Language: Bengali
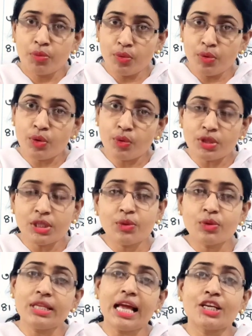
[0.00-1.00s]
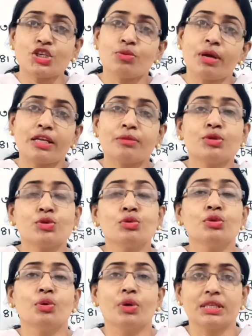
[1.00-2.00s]
ভুল করতে করতে একসময় একদম
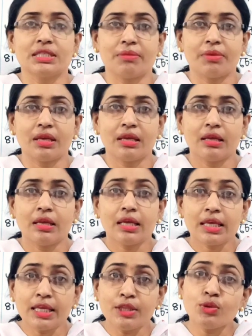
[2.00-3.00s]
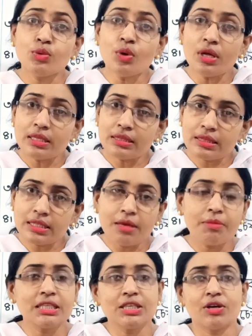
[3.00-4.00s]
শুদ্ধ হয়ে যাবে কিন্তু
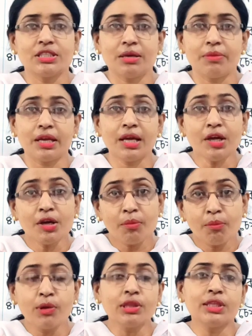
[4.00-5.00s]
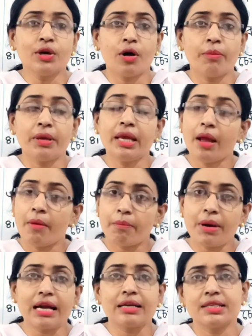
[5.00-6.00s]
থেমে যাওয়া যাবে না বলতে হবে
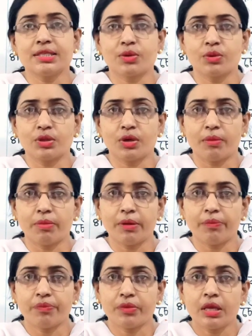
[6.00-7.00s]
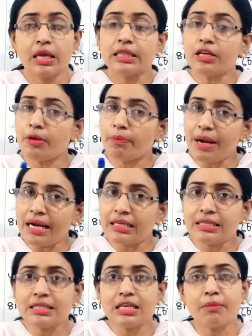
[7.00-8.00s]
প্র্যাকটিস করতে হবে তাহলে
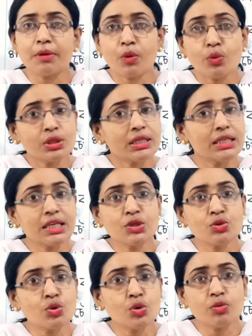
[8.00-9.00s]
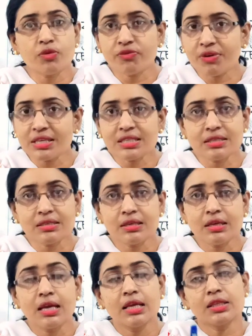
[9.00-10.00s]
প্র্যাকটিসটা আমরা কোথা থেকে শুরু করব ফার্স্ট
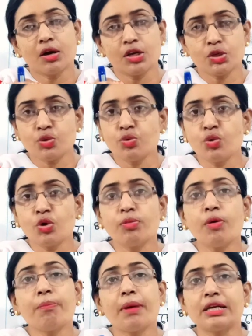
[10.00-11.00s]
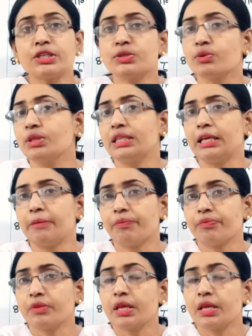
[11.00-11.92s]
তাহলে শুরু করব পার্সন দিয়ে